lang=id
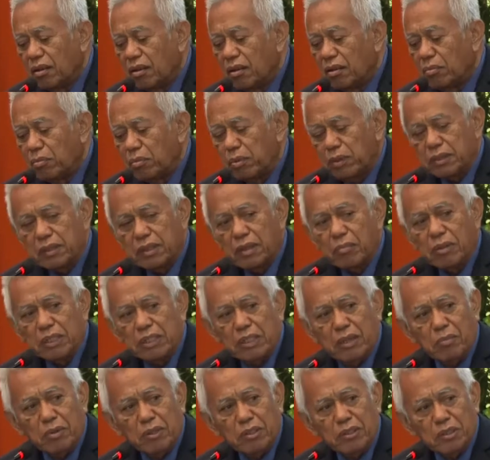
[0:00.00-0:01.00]
Profesor Victor
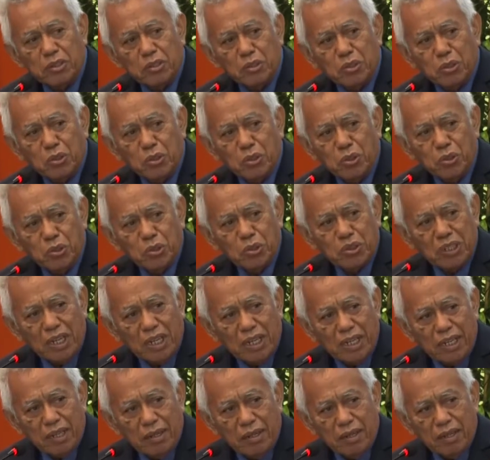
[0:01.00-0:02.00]
Siagian,
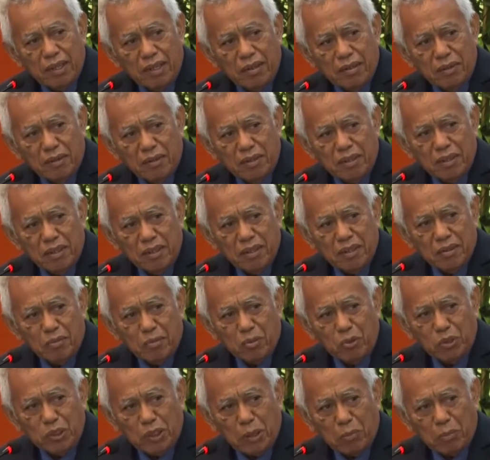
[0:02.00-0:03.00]
dan
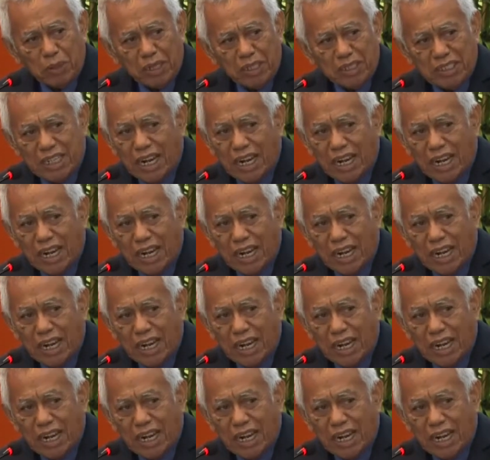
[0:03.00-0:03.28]
kopromotor